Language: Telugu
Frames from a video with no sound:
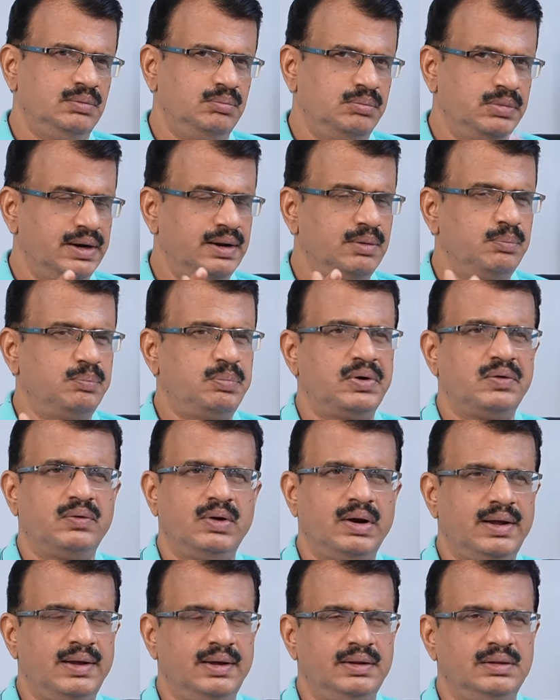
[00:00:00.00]
మరి
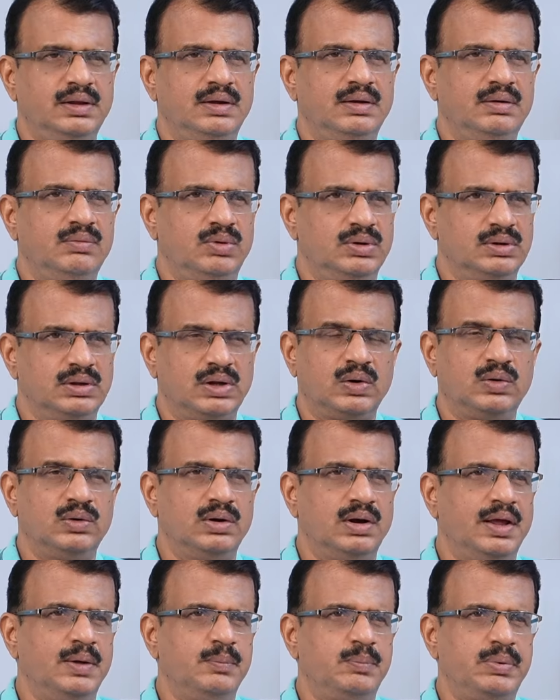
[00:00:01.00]
ఇప్పటివరకు అయితే వంద
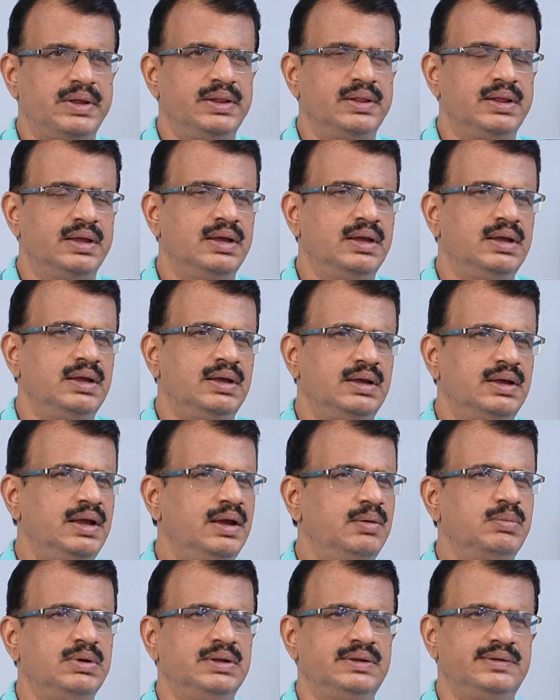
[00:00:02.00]
రోజులు అయిపోయింది
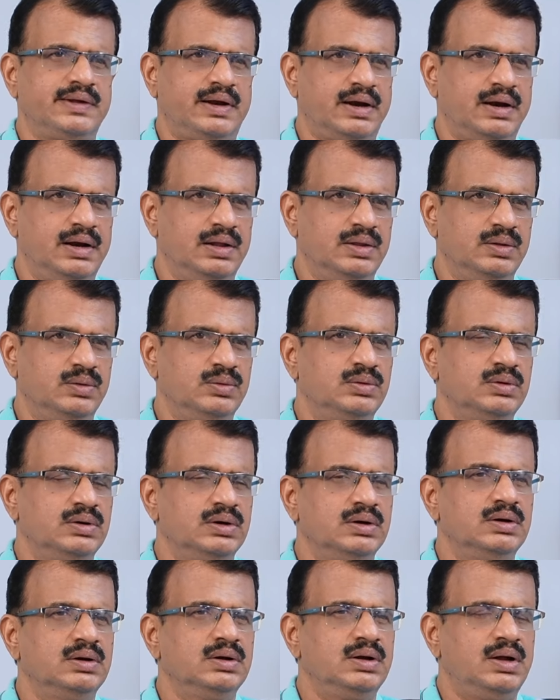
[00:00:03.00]
ఏమీ జరగలేదు
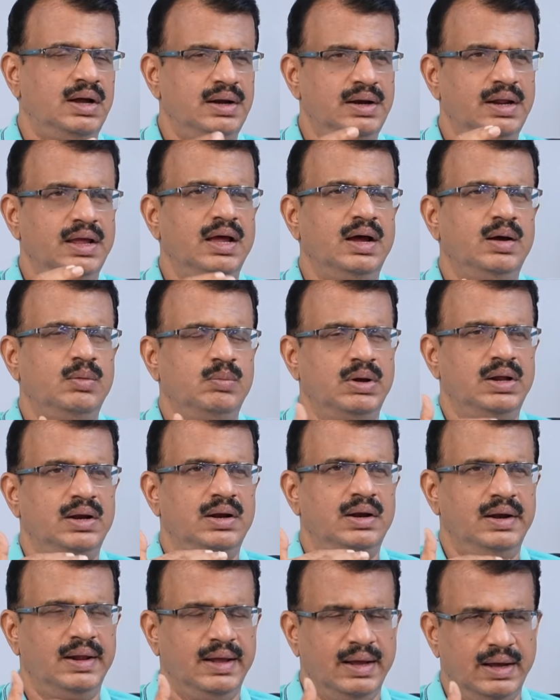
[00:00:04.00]
కానీ ఆమె
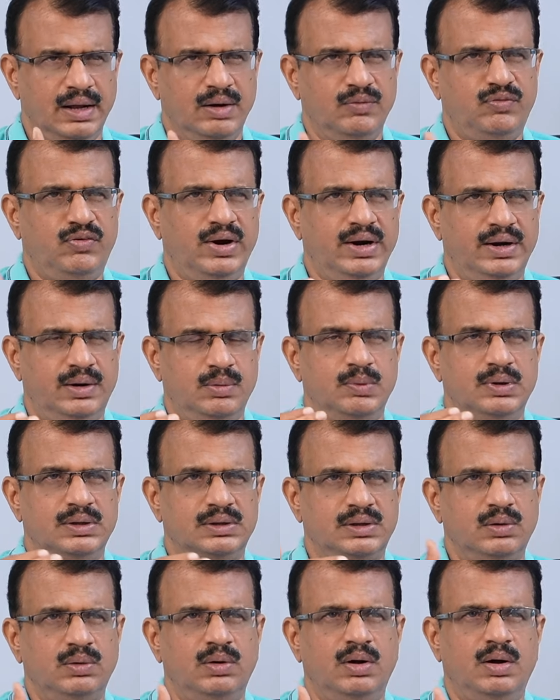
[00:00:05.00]
లీగల్ ఫైట్
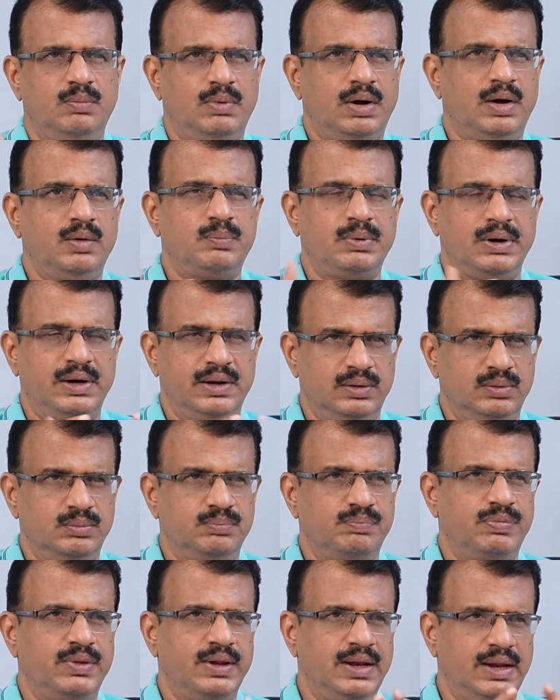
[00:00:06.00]
మాత్రం ఆమె ఆపలేదు
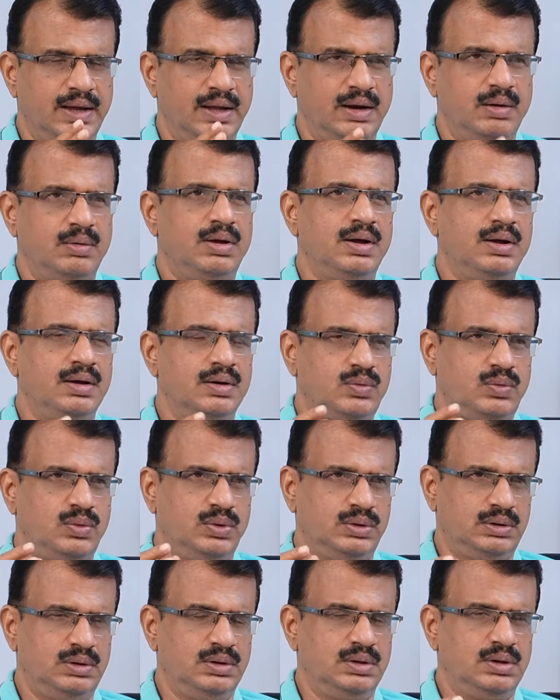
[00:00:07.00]
లీగల్గా
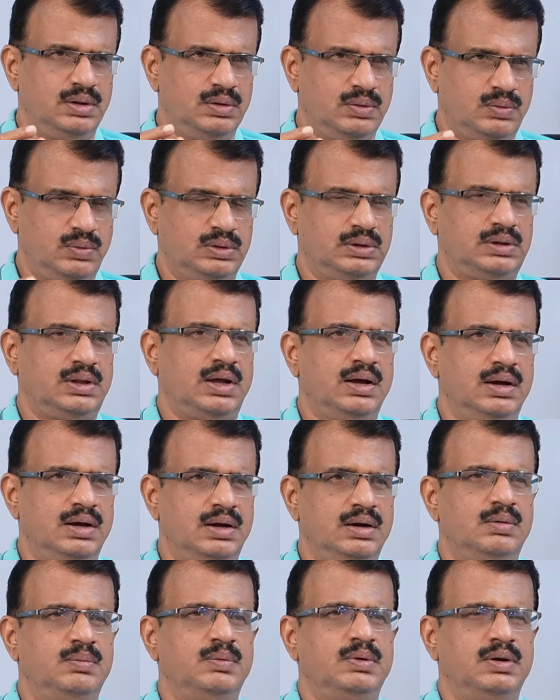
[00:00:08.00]
కొత్తగా
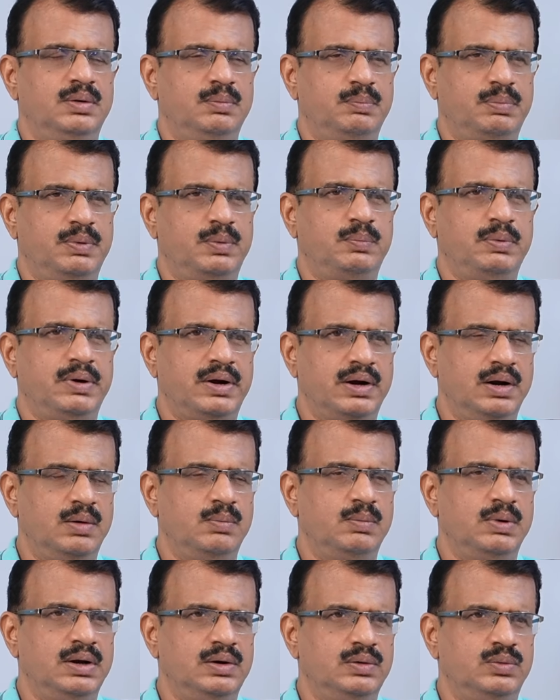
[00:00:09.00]
ఆమె ఇప్పుడు
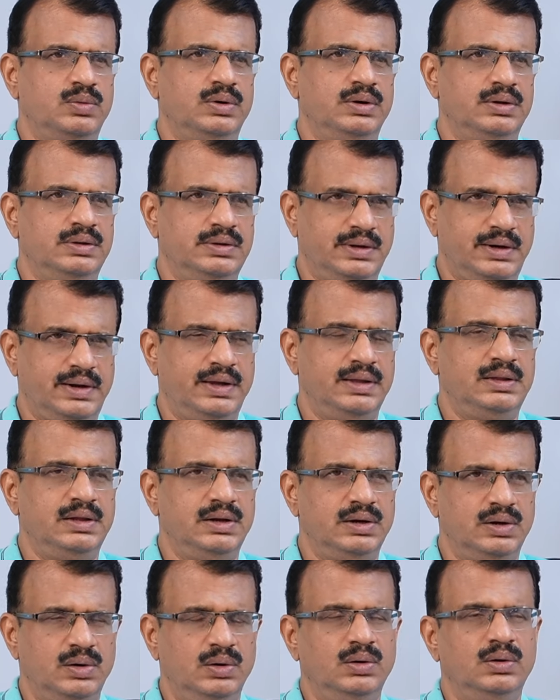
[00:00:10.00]
పరిణామాలు కొన్ని జరిగాయి
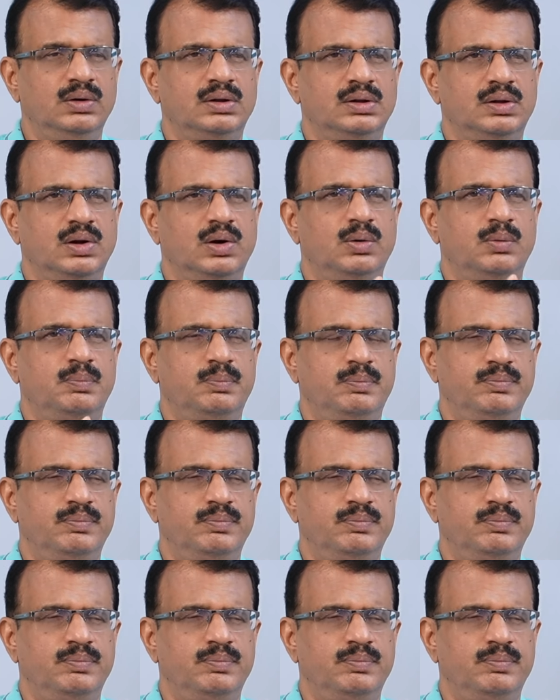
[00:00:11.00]
దీంట్లో అందులో